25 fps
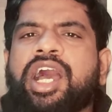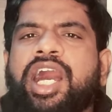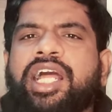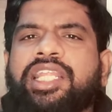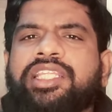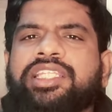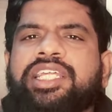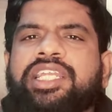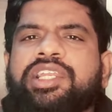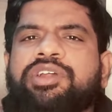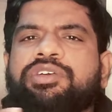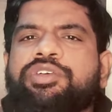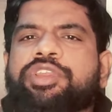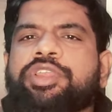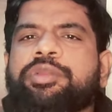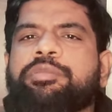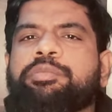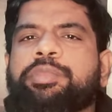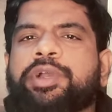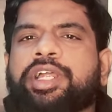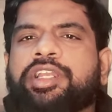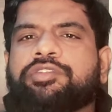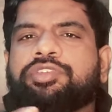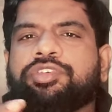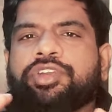அந்த அளவுக்கு
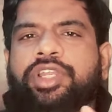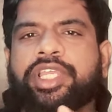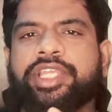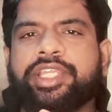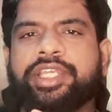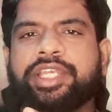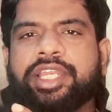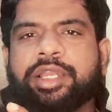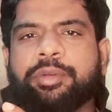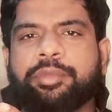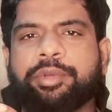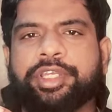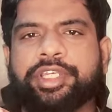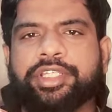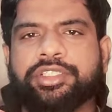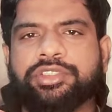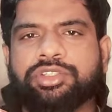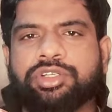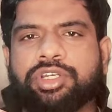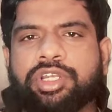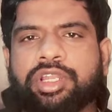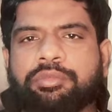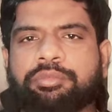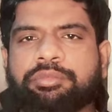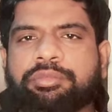இம்பாக்ட்ஃபுல்லா இல்லை அப்படின்னே
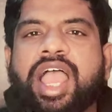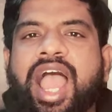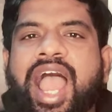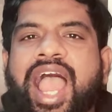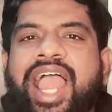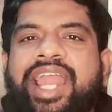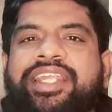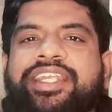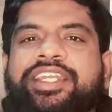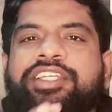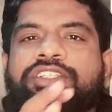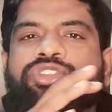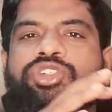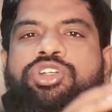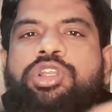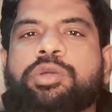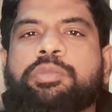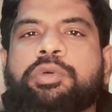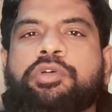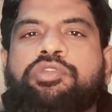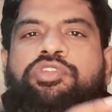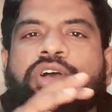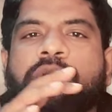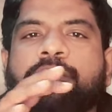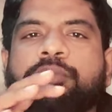சொல்லலாம் ஆக்டர்ஸோட
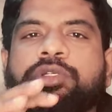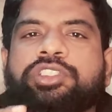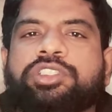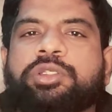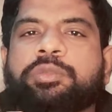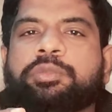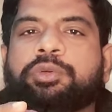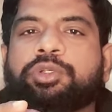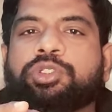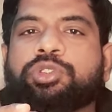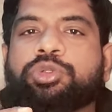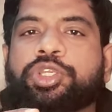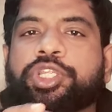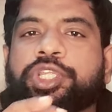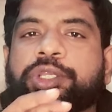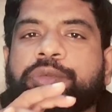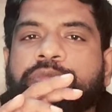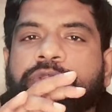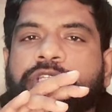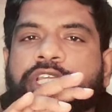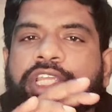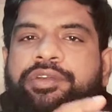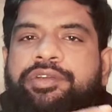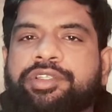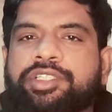பெர்ஃபார்மன்ஸை பொறுத்த வரைக்கும்
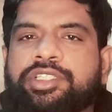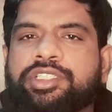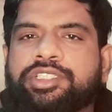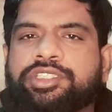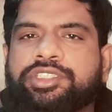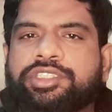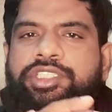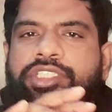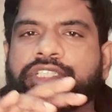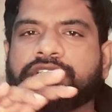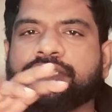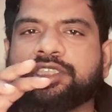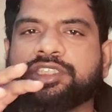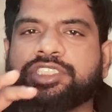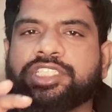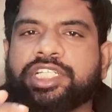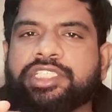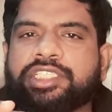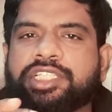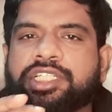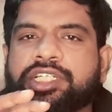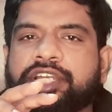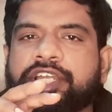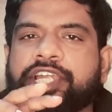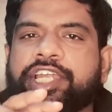தேவதர்ஷினி அண்ட்
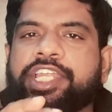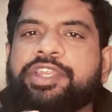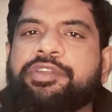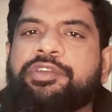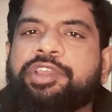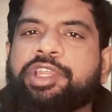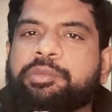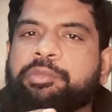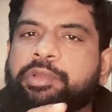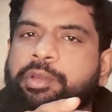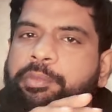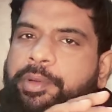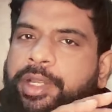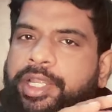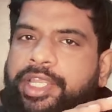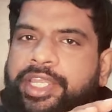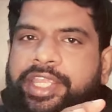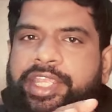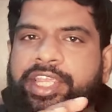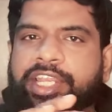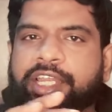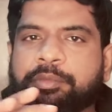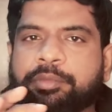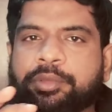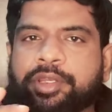சேத்தன் ரெண்டு பேருமே
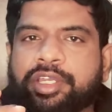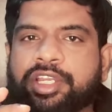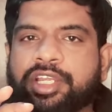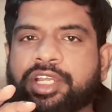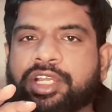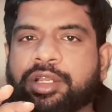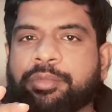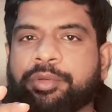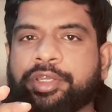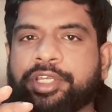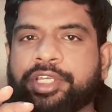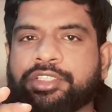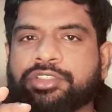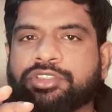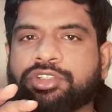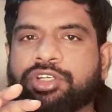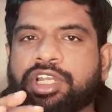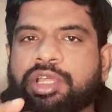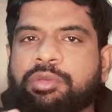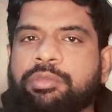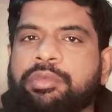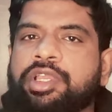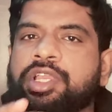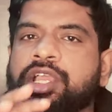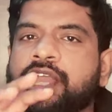பட்டையை கிளப்பியிருக்காங்க அப்படின்னே
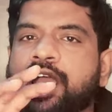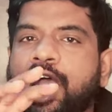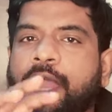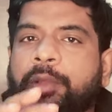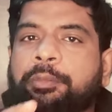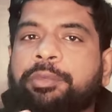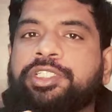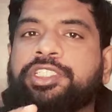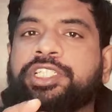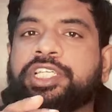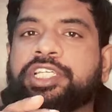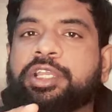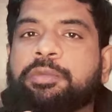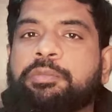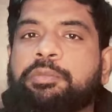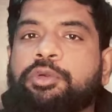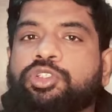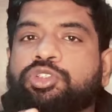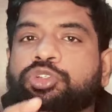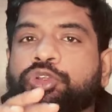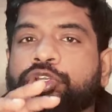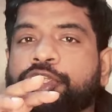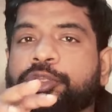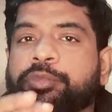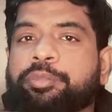சொல்லலாம் அபிஷேகை
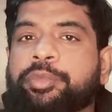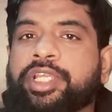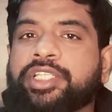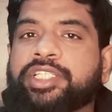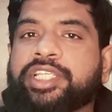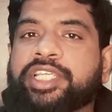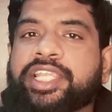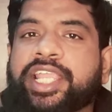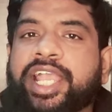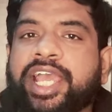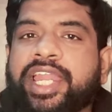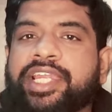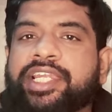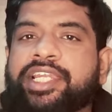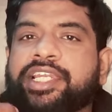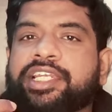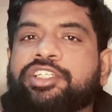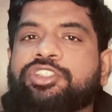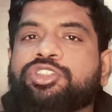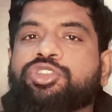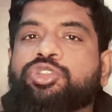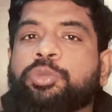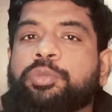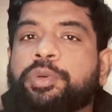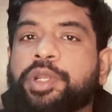பொறுத்த வரைக்குமே அந்த
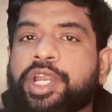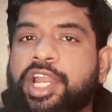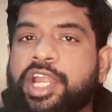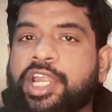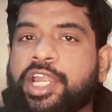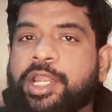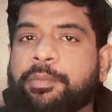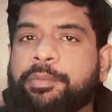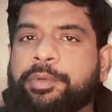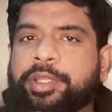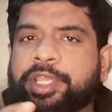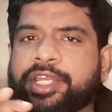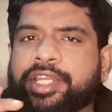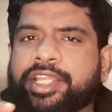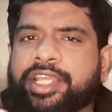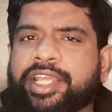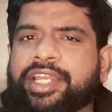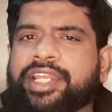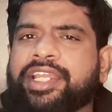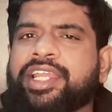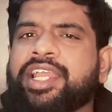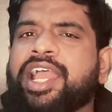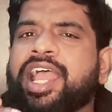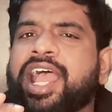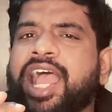கேரக்டருக்கு சூப்பரா அடாப்ட்
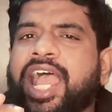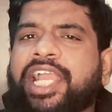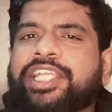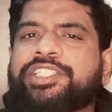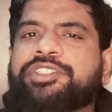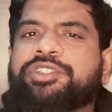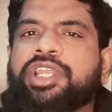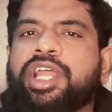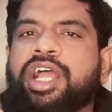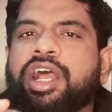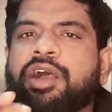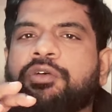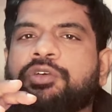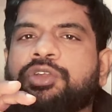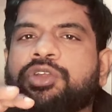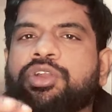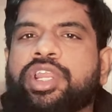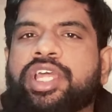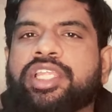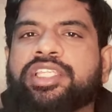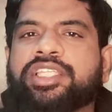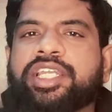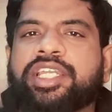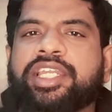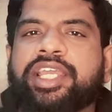ஆயிருக்காரு ஆக்சுவலா அவரோட
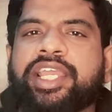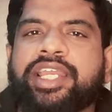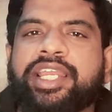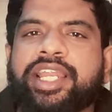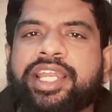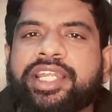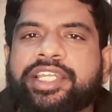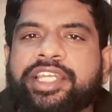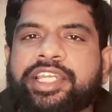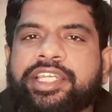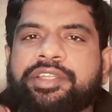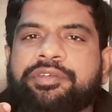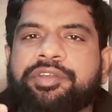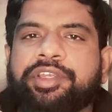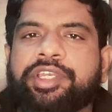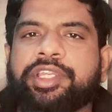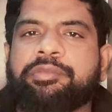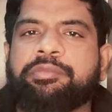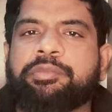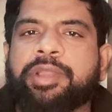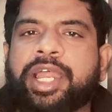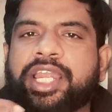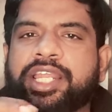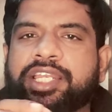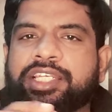அந்த டைலாக் டெலிவரி
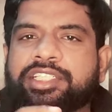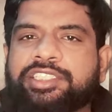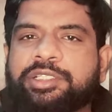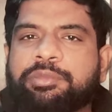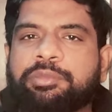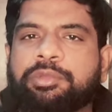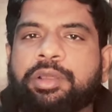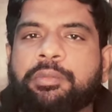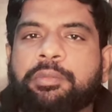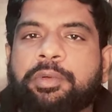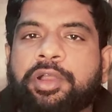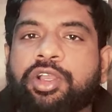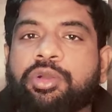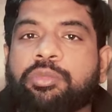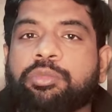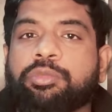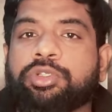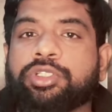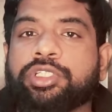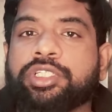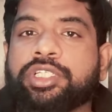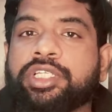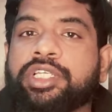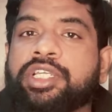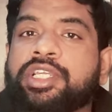மேனரிசம்லாம்
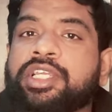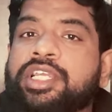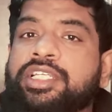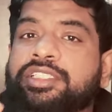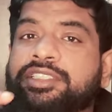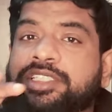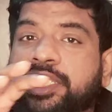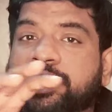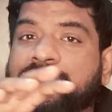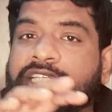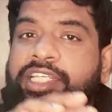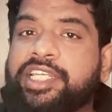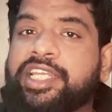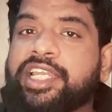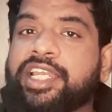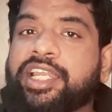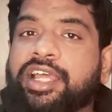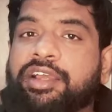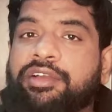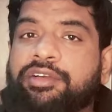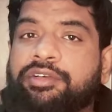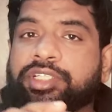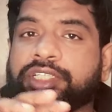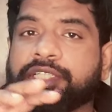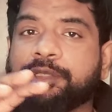பார்க்கும்போது
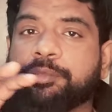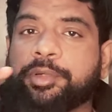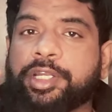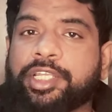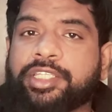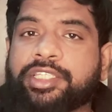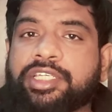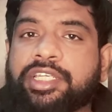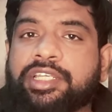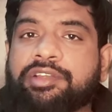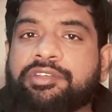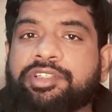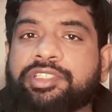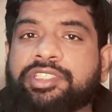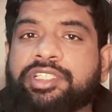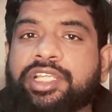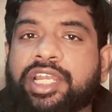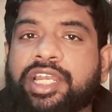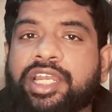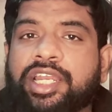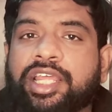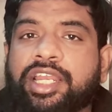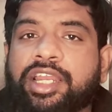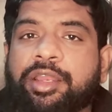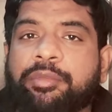சதிலீலாவதி படத்துல
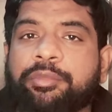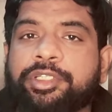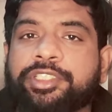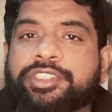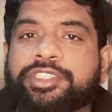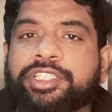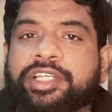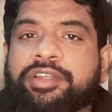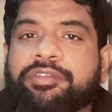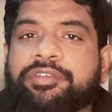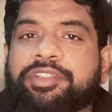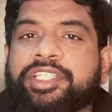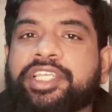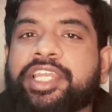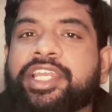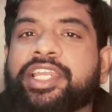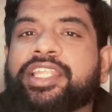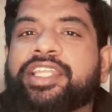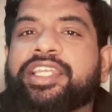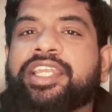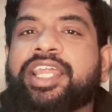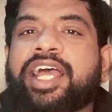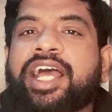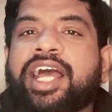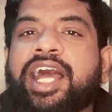வந்தார்ல ரமேஷ் அரவிந்த்
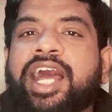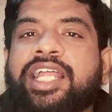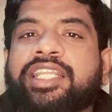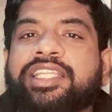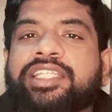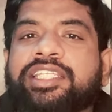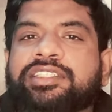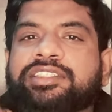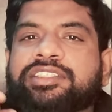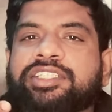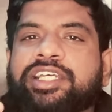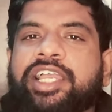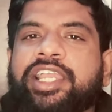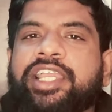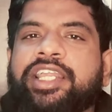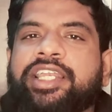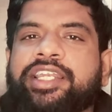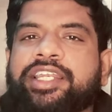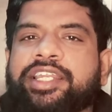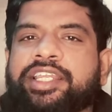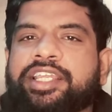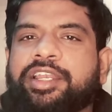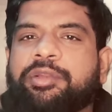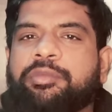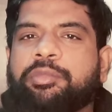கிட்டத்தட்ட அந்த சாயல்
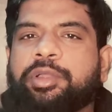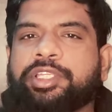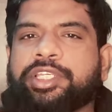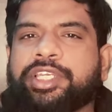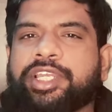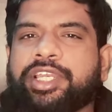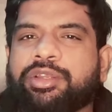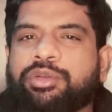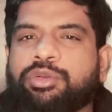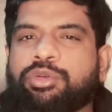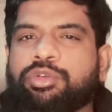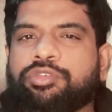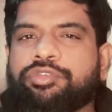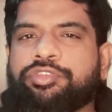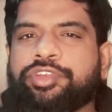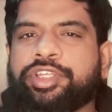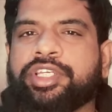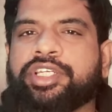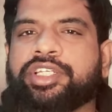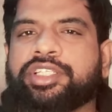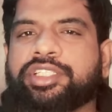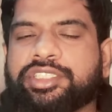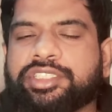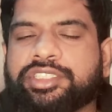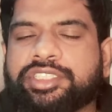இருக்கிற மாதிரியான ஒரு
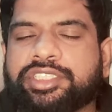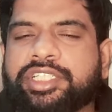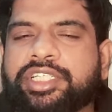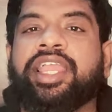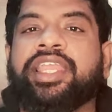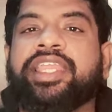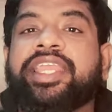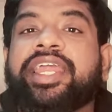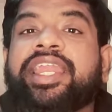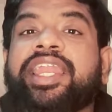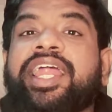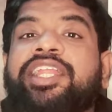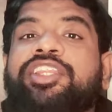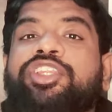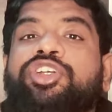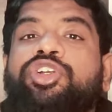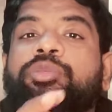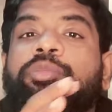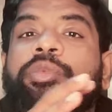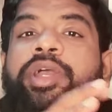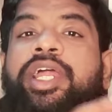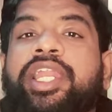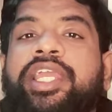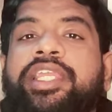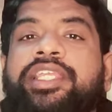ஃபீல் இருந்துச்சு
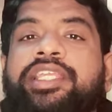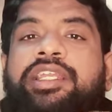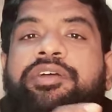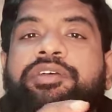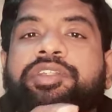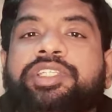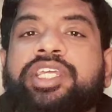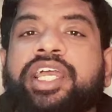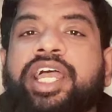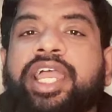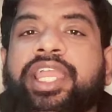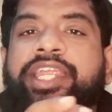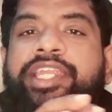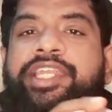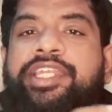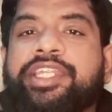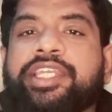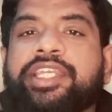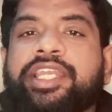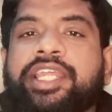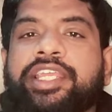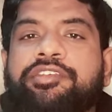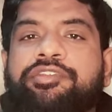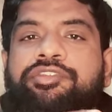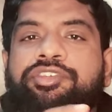எல்லாத்துக்கும் மேல இதுல வந்து ஐடி
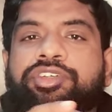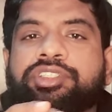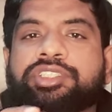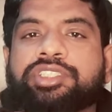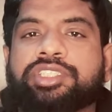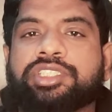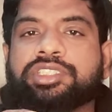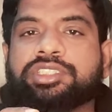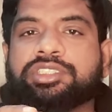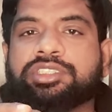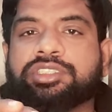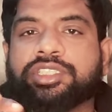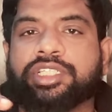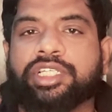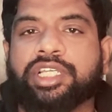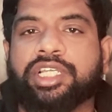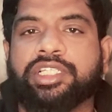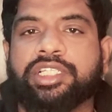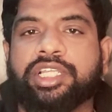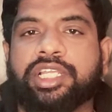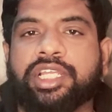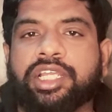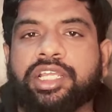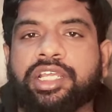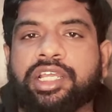லைஃப் வர்சஸ்
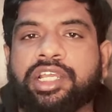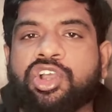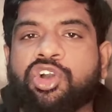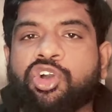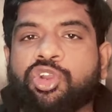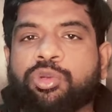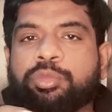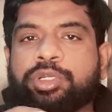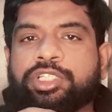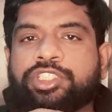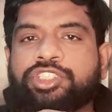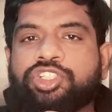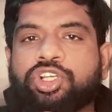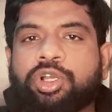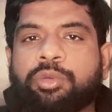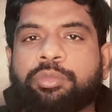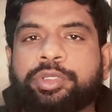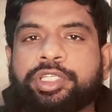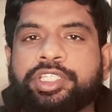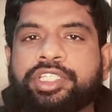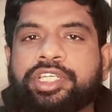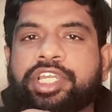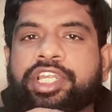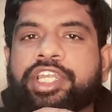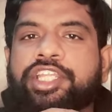அந்த கவர்மெண்ட் ஜாப்
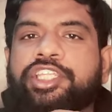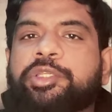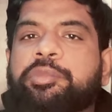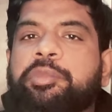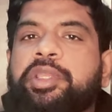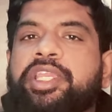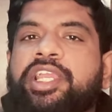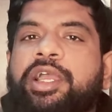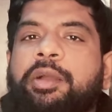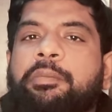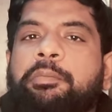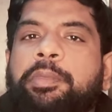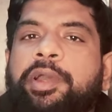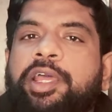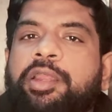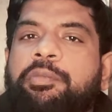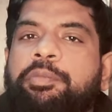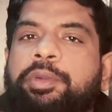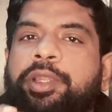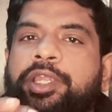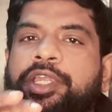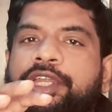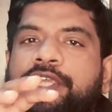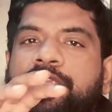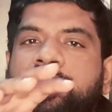இது ரெண்டுத்தையுமே கம்பேர்
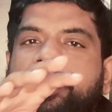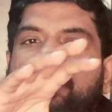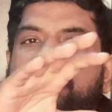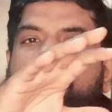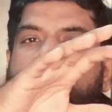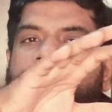பண்ணி